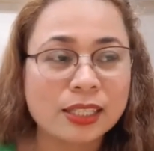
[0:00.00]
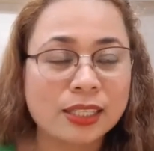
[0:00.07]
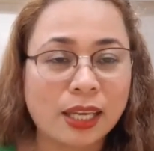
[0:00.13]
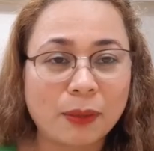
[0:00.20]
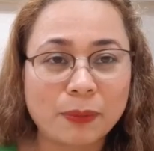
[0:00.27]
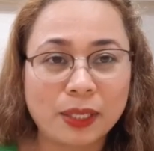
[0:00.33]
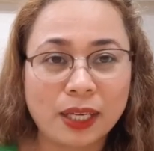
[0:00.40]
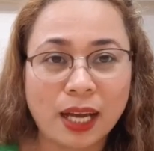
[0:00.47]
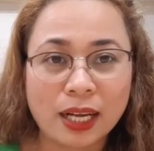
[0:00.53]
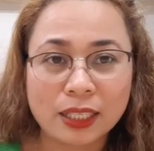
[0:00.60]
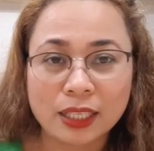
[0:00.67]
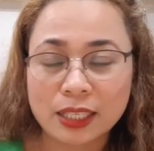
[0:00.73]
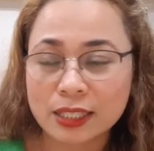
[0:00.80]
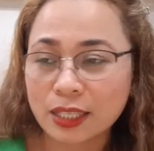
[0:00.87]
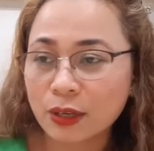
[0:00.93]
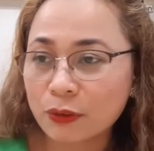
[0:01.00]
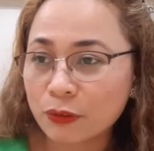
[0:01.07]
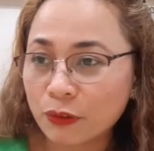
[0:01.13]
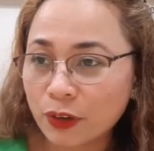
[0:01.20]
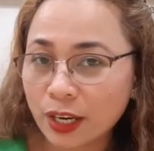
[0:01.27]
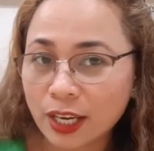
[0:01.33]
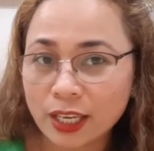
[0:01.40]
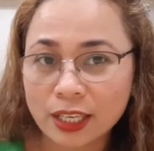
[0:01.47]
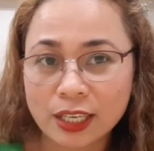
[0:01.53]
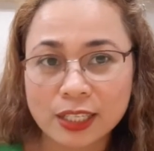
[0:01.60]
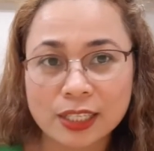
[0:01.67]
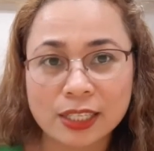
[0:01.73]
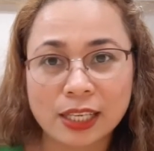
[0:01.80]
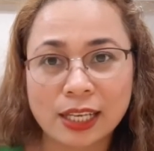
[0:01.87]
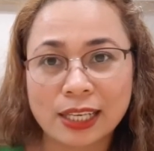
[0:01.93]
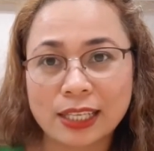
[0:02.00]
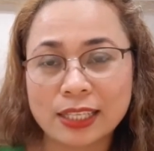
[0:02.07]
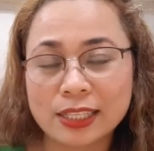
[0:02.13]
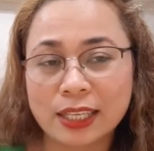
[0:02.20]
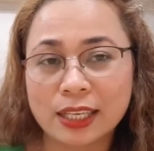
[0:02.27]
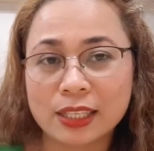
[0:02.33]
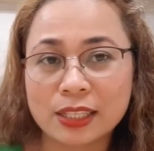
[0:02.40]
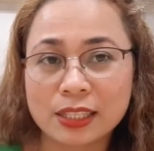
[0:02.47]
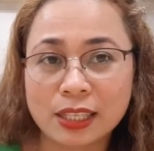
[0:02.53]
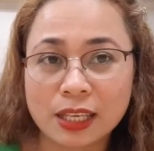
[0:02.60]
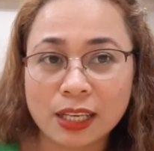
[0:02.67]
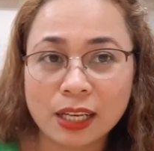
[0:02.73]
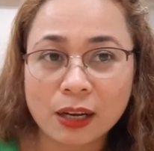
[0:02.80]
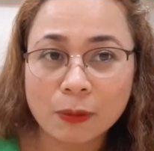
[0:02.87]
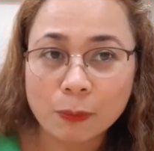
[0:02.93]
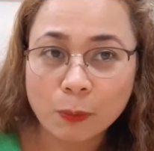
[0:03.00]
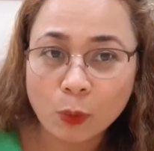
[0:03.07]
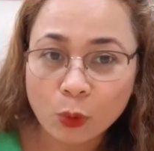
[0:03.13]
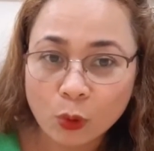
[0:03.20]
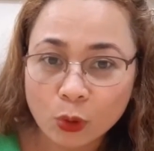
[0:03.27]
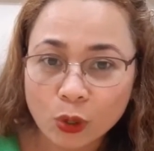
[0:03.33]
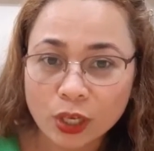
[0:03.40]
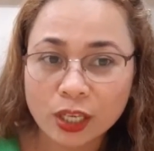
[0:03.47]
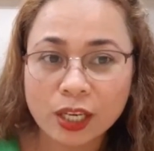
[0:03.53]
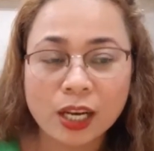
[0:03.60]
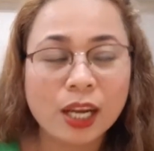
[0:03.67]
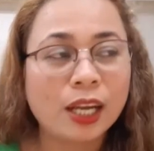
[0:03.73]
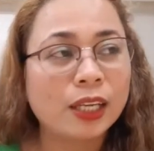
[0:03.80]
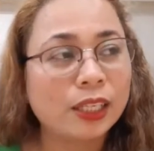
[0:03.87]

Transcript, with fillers: Sabi ng aking isang friend na si Lisa in Singapore